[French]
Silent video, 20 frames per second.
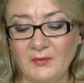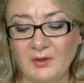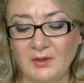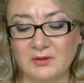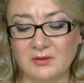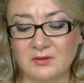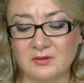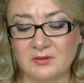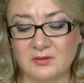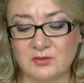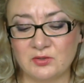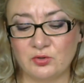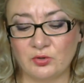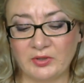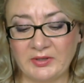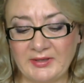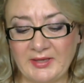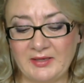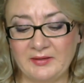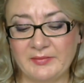euh,
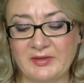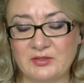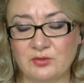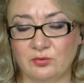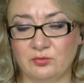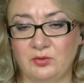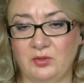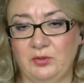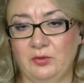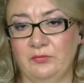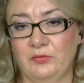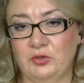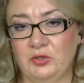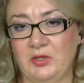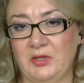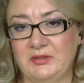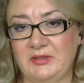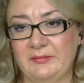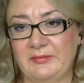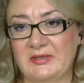sur quelle maison de
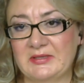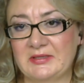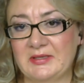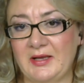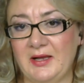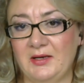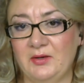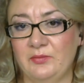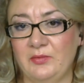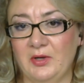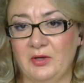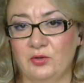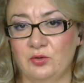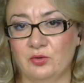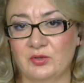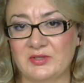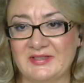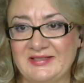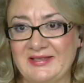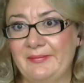votre thème astral
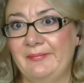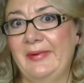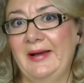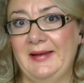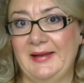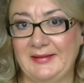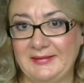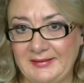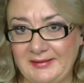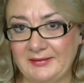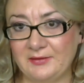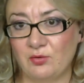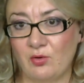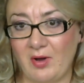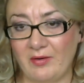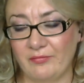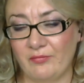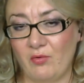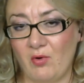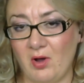Mercure s'est baladé
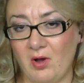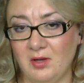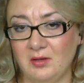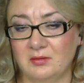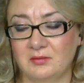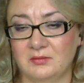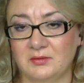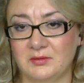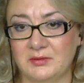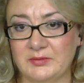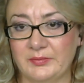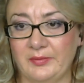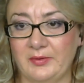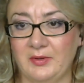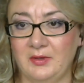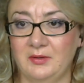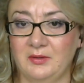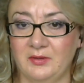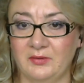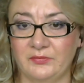trois fois, n'est-ce
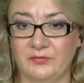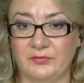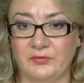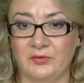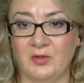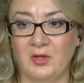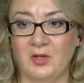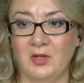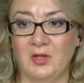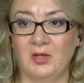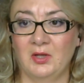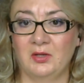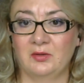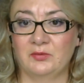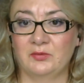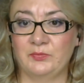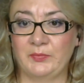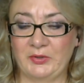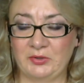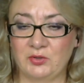pas
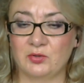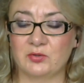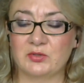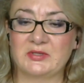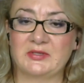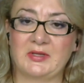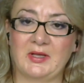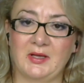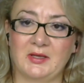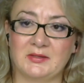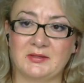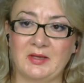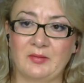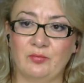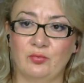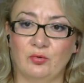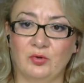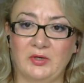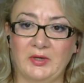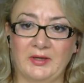pendant sa,
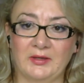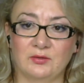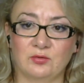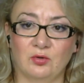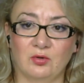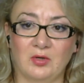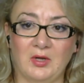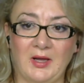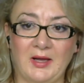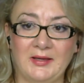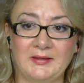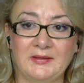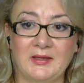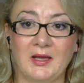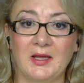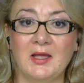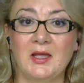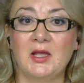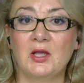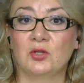boucle rétrograde.
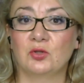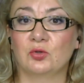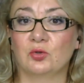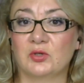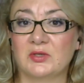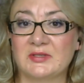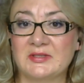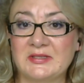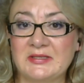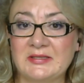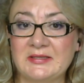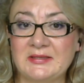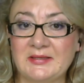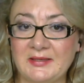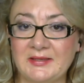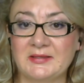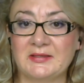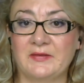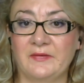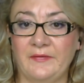Donc,
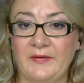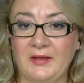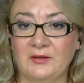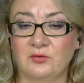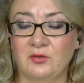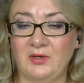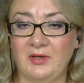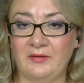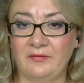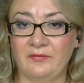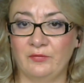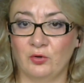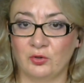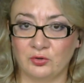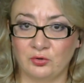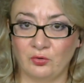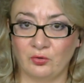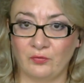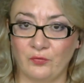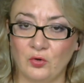ces sphères de, la,
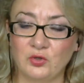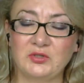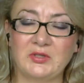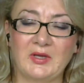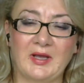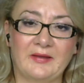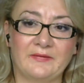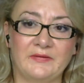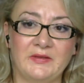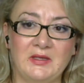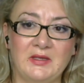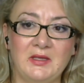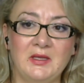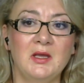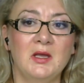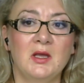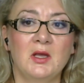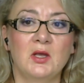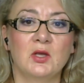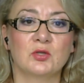de votre avis
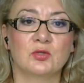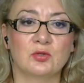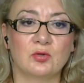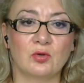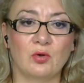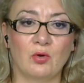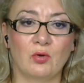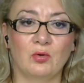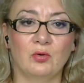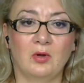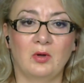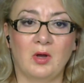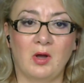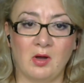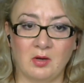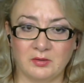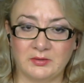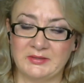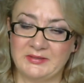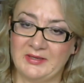seront
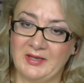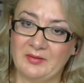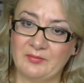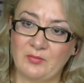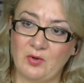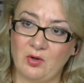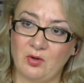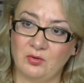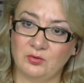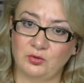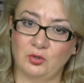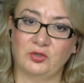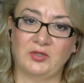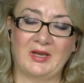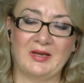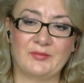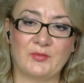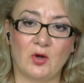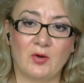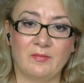entièrement,
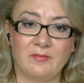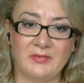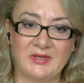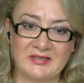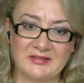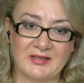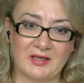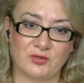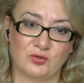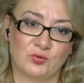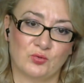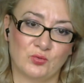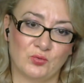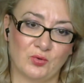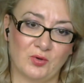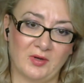totalement mises à jour